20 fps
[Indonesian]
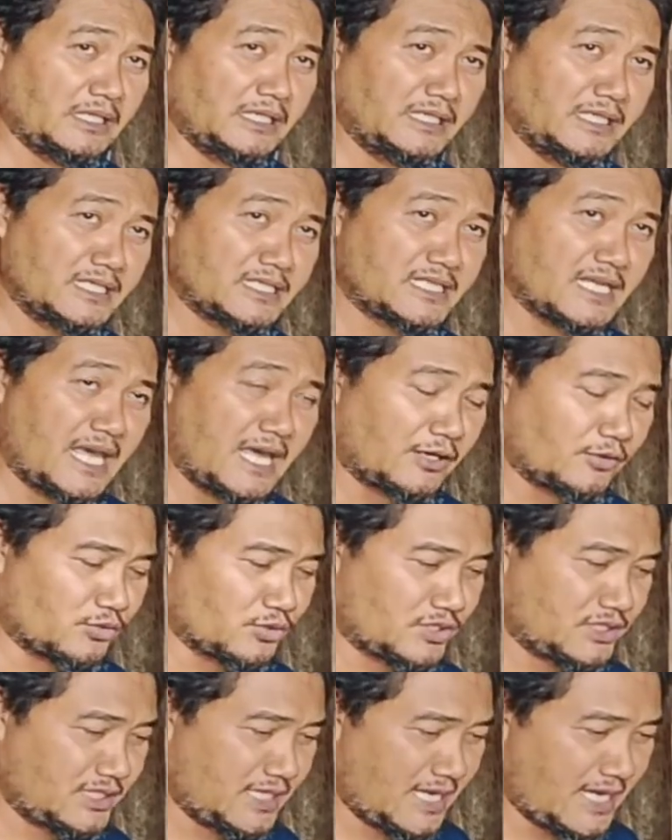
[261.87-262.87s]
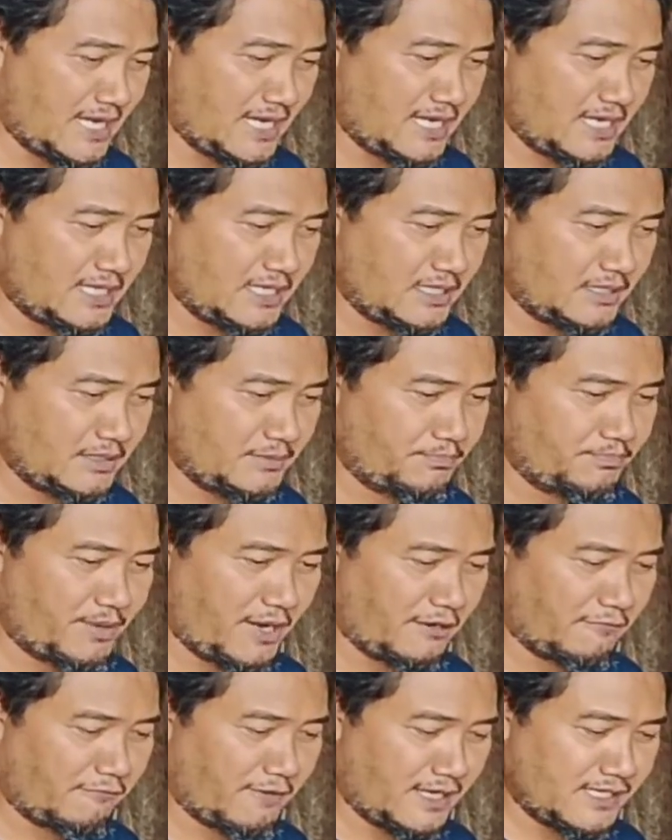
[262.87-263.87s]
Ini seharusnya
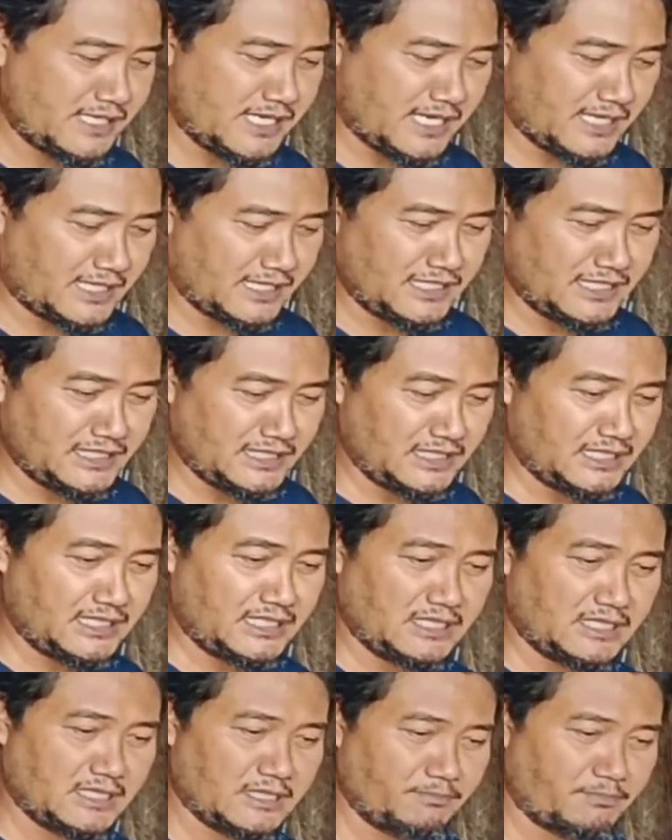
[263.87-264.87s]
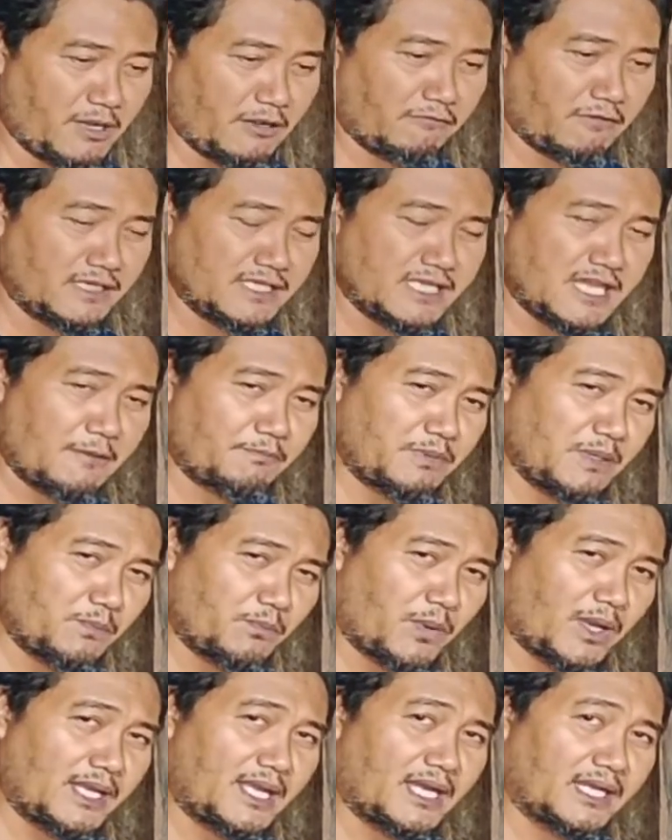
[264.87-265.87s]
bawahnya keni, bawahnya
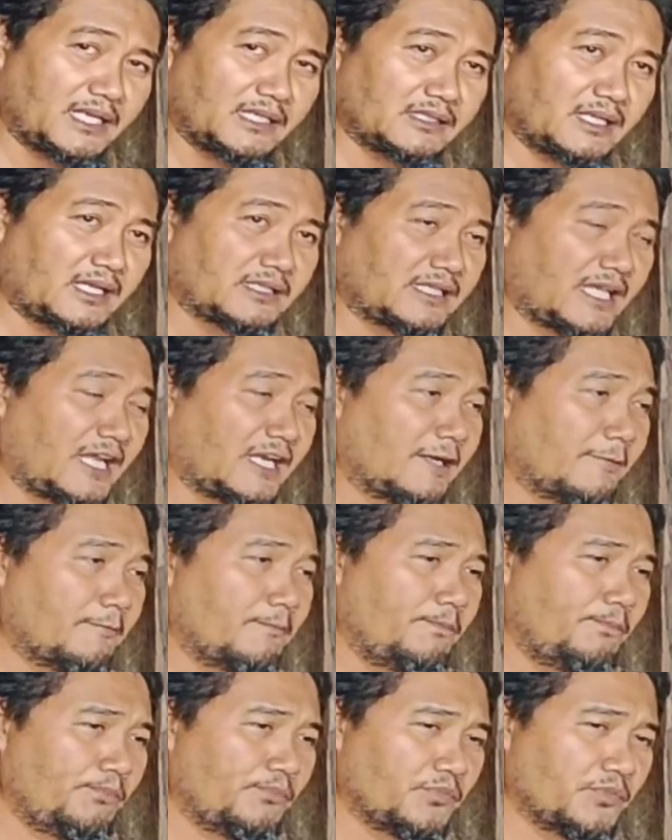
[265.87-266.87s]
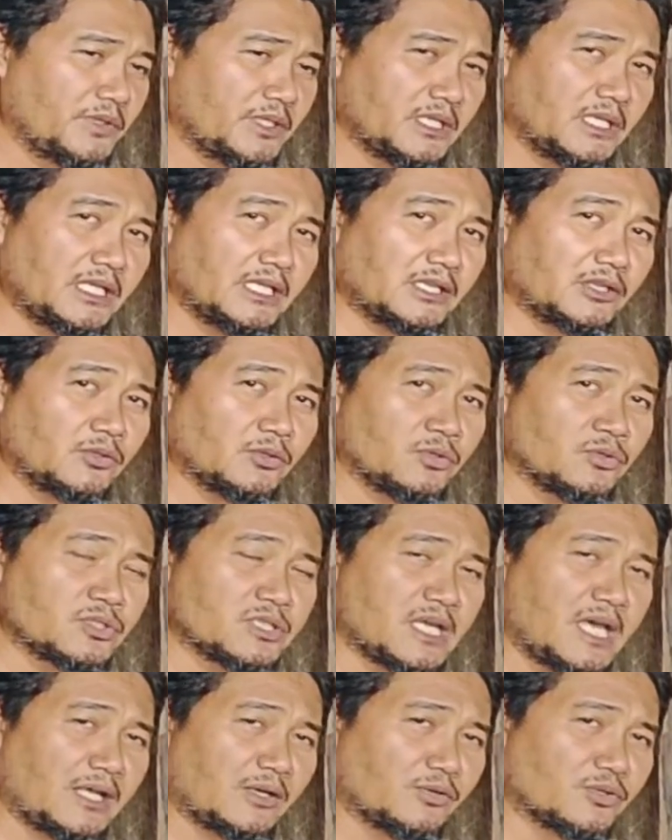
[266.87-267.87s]
pipa yang kita tanam itu
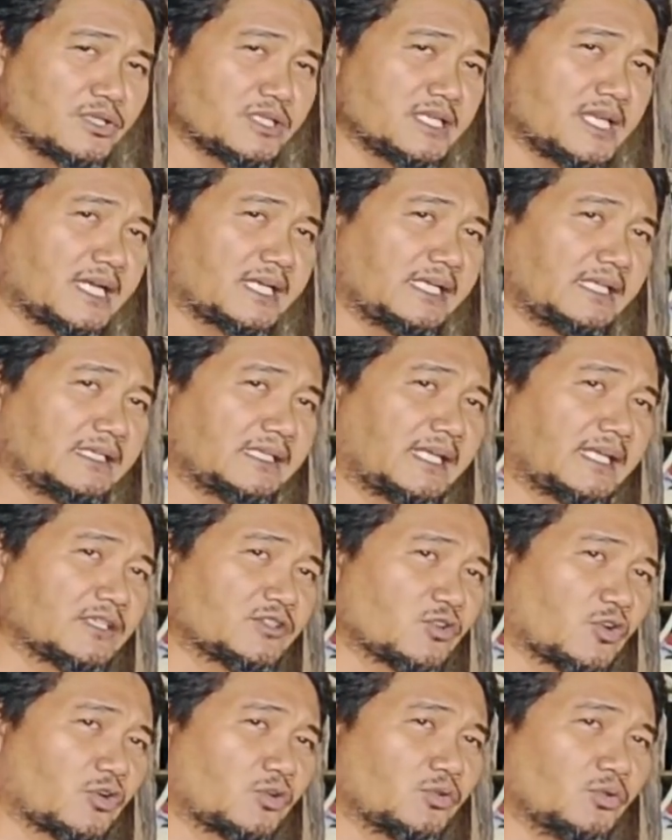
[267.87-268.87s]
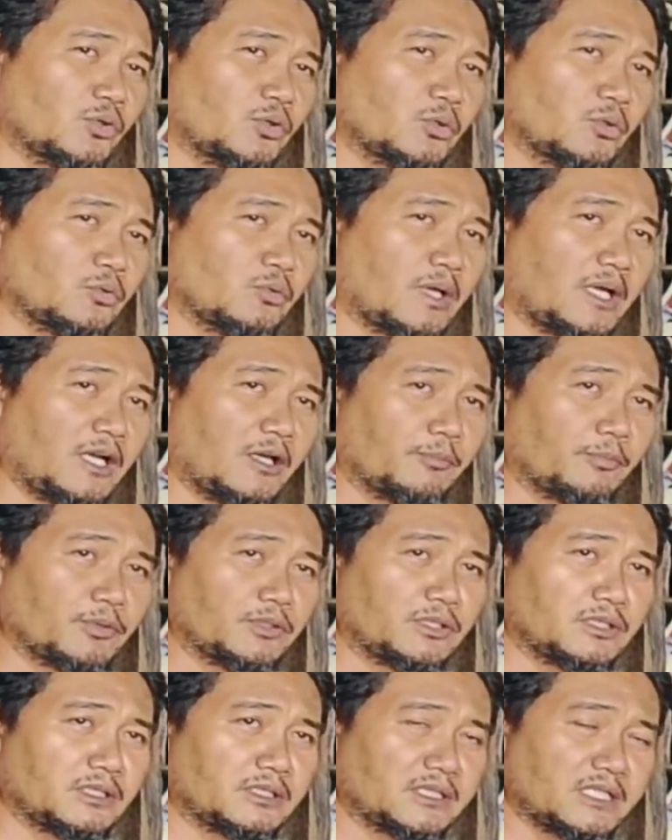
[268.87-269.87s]
seharusnya kita cor dulu
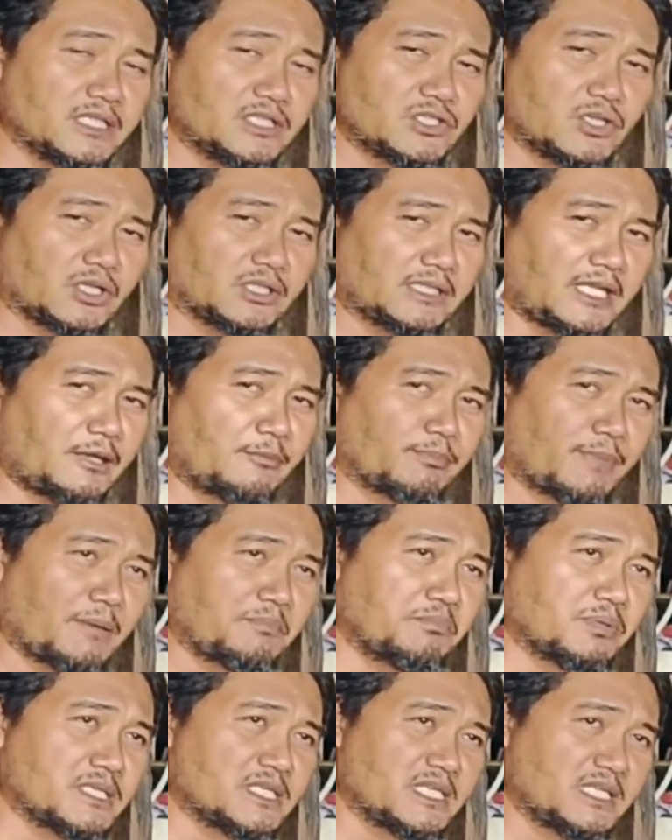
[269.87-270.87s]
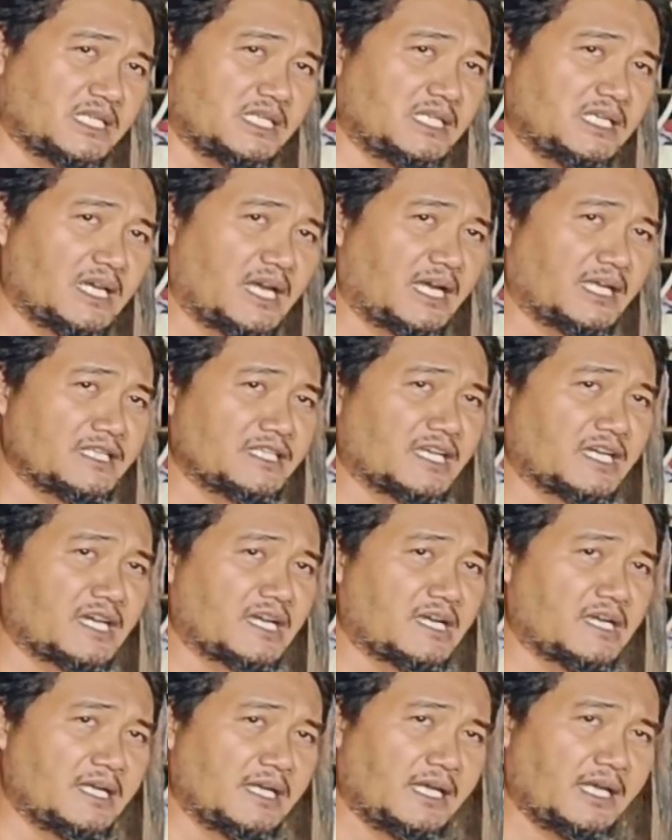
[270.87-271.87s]
walaupun dicor tanpa besi
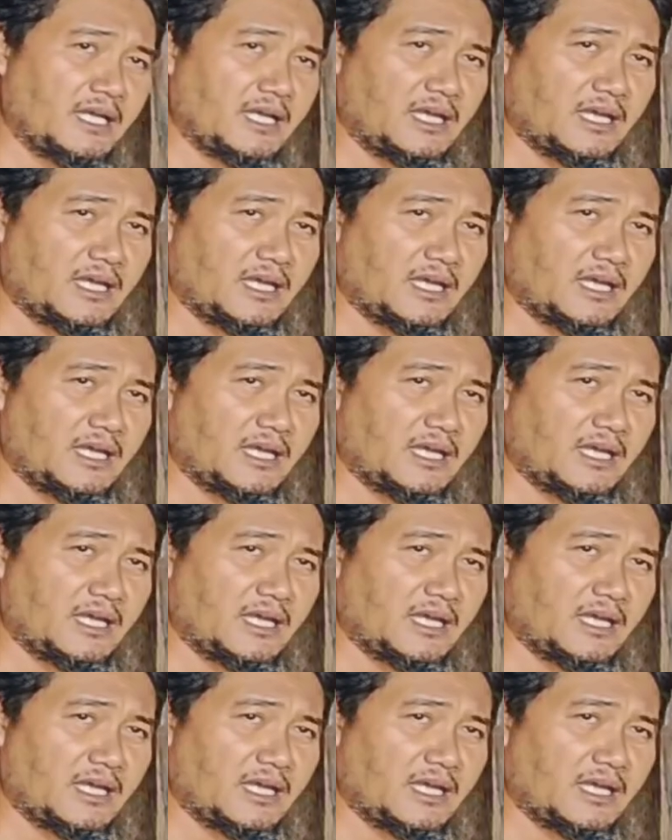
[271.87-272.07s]
hanya